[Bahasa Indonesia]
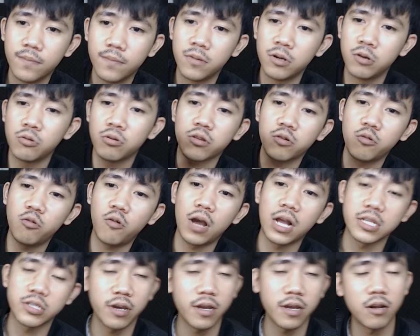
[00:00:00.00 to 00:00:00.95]
Menurut
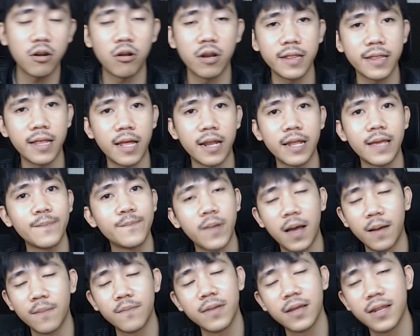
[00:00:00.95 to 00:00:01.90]
gua cuy Lolita
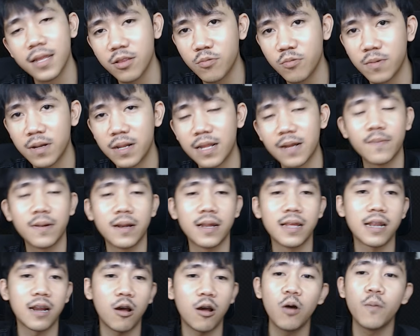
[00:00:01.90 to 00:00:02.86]
Ripam ini tuh
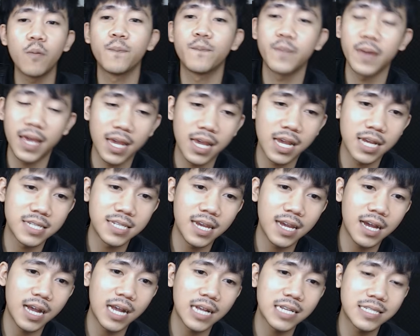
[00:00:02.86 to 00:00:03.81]
benar-benar OP guys
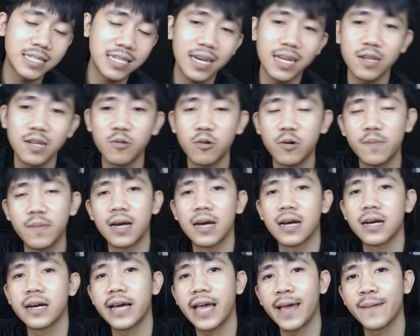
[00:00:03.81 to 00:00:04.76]
ya. Kasihan gua
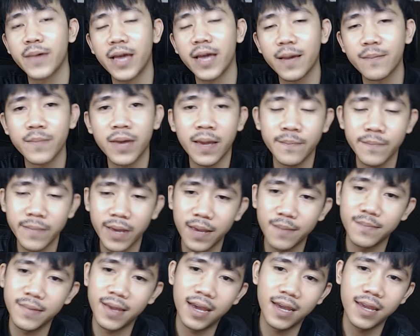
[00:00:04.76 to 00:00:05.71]
mah ke
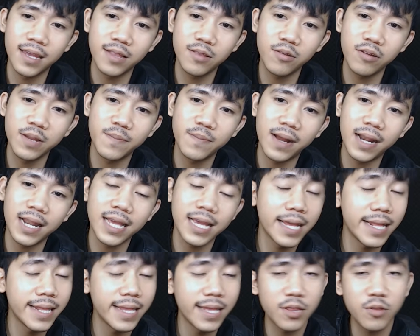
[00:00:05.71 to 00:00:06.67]
MMMM ya. Itu
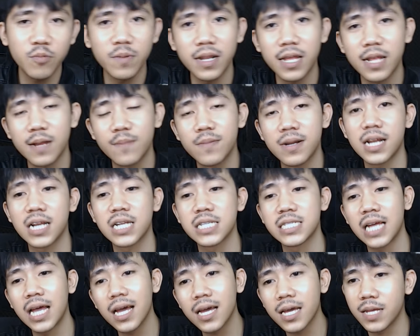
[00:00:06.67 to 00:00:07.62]
dibalikinnya tuh benar-benar
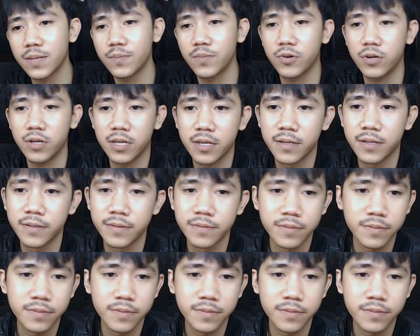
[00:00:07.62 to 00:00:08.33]
sakit boy.